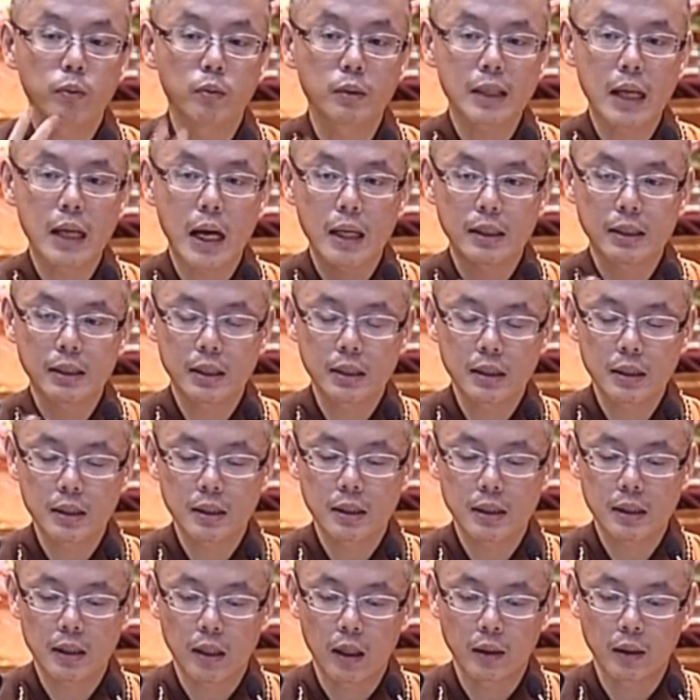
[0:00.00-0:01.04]
菩萨亲自
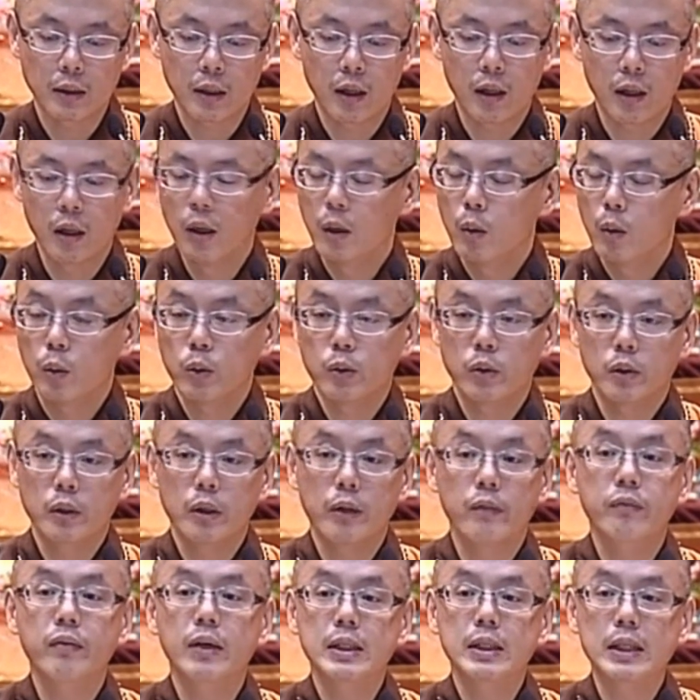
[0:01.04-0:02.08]
写的，我觉
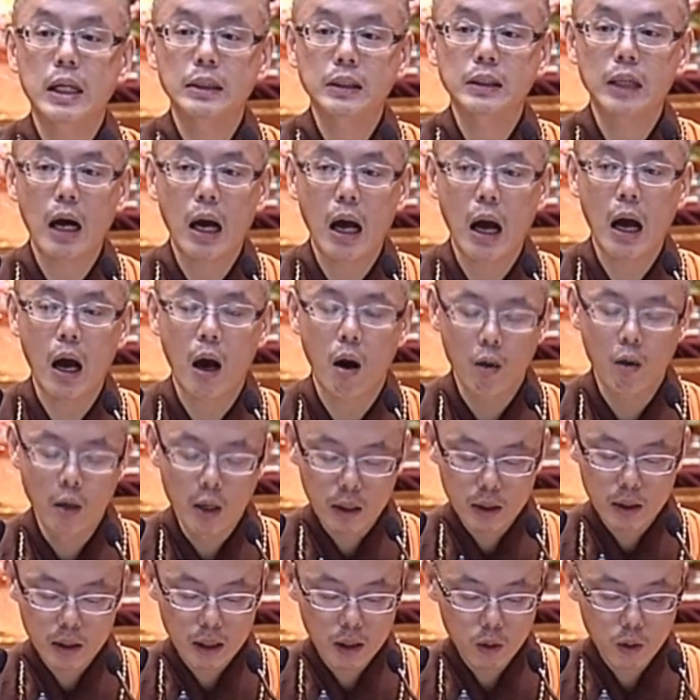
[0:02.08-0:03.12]
得非常的好。
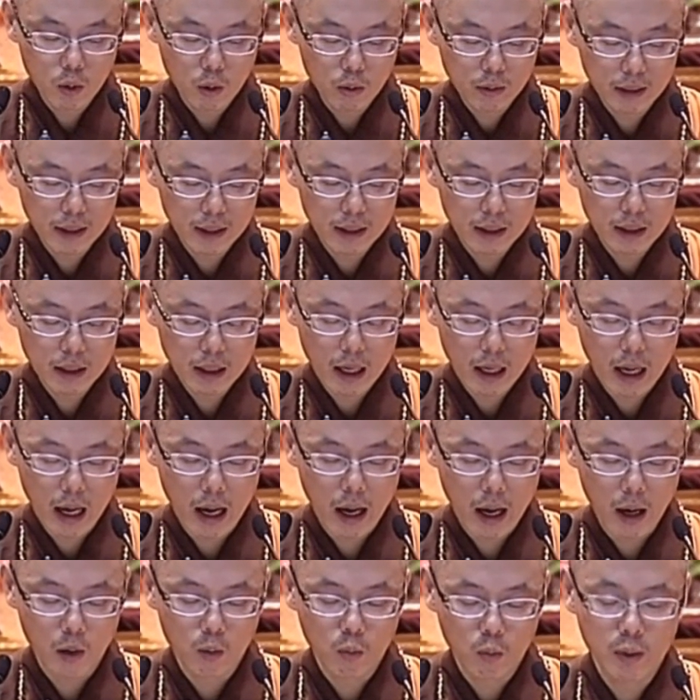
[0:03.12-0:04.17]
其中呢，
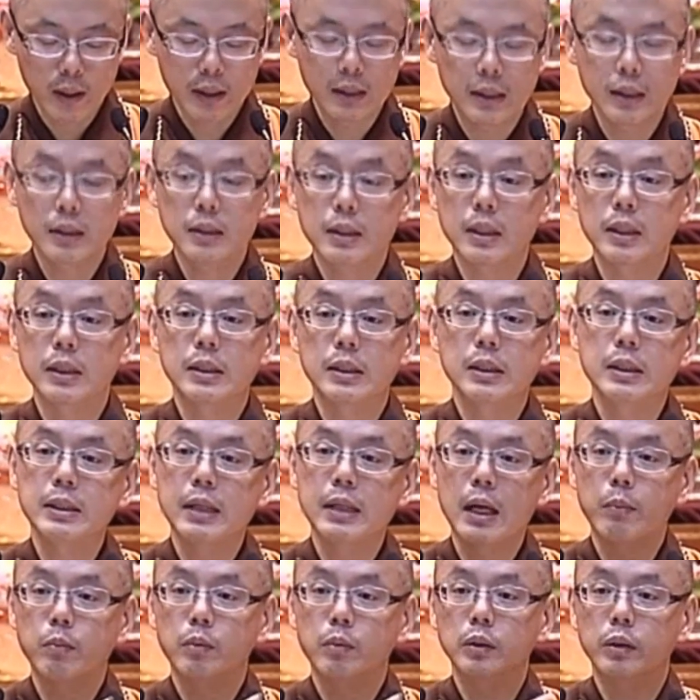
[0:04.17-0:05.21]
啊，我已经请新
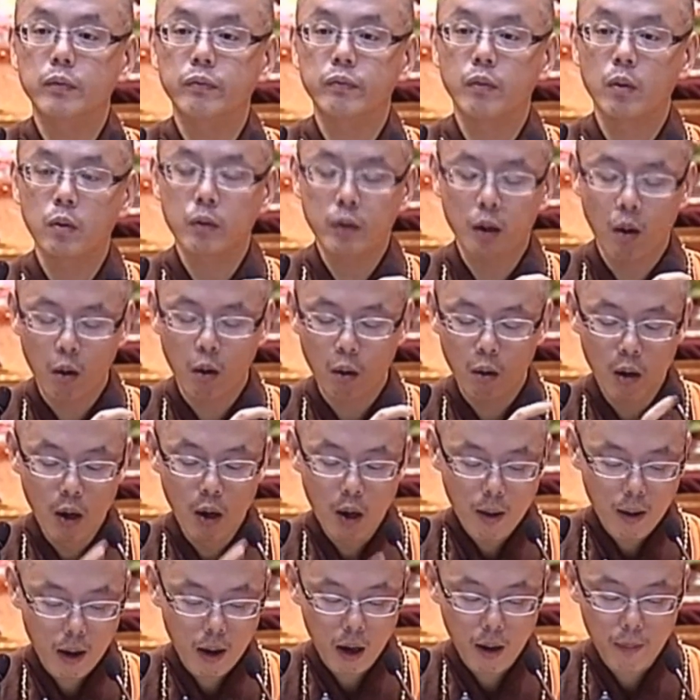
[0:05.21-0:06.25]
加坡的佛友
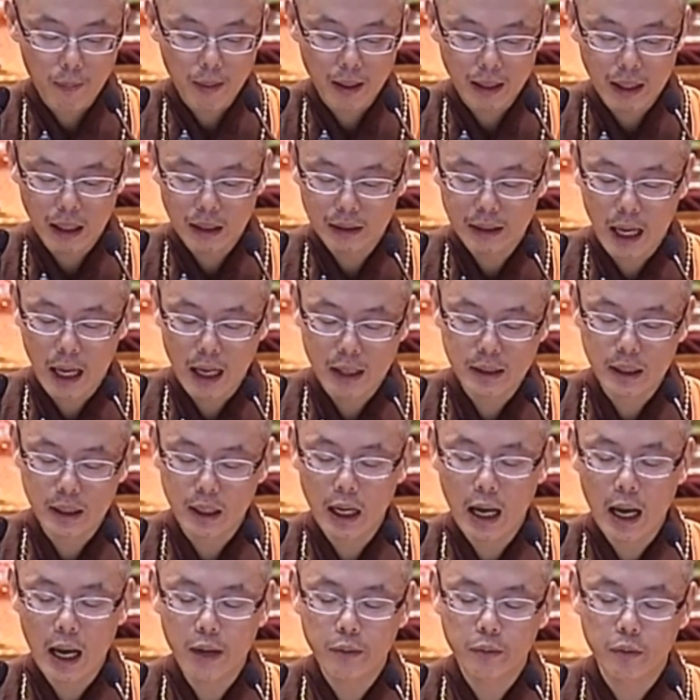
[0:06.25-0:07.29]
啊把它打成
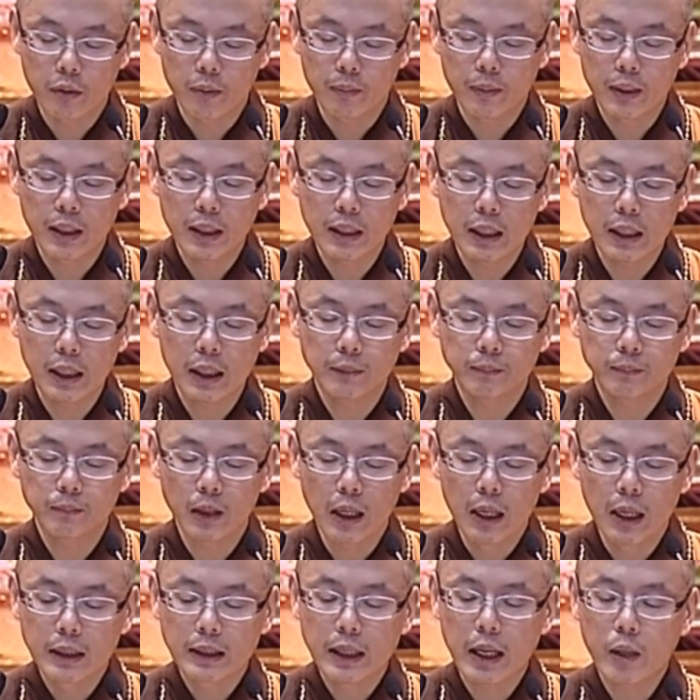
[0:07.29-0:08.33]
汉语拼
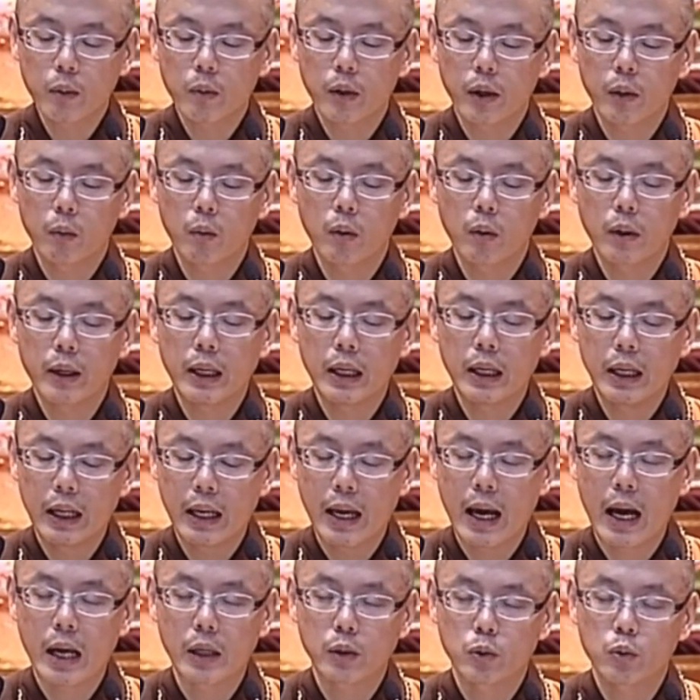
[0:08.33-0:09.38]
音，待会我会
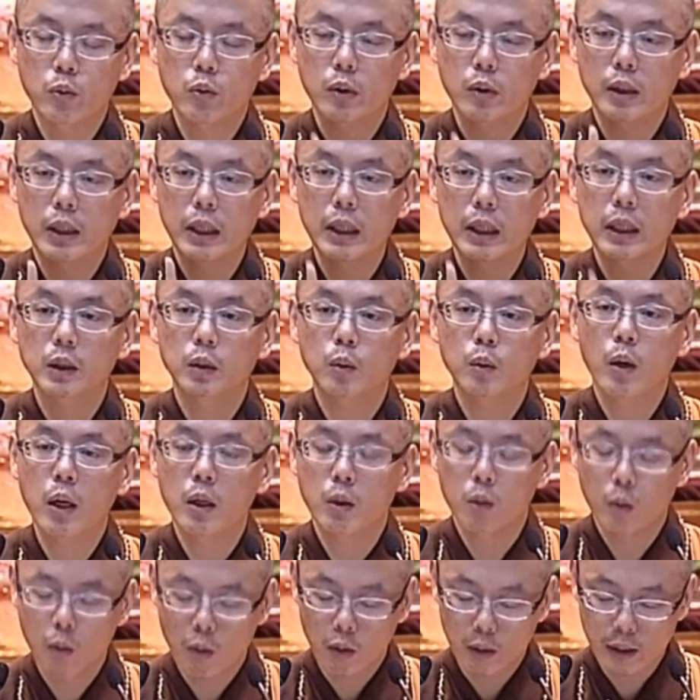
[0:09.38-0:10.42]
两句一个段
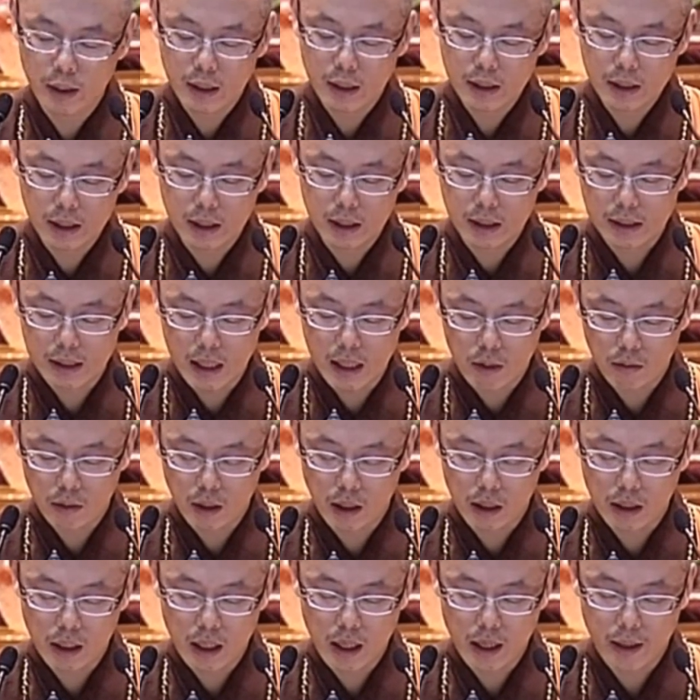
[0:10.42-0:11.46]
落一起教你
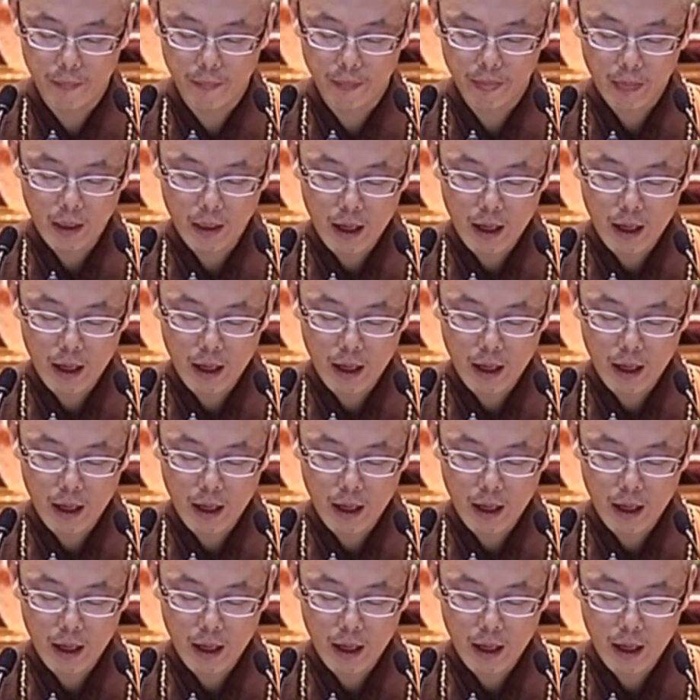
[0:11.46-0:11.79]
念。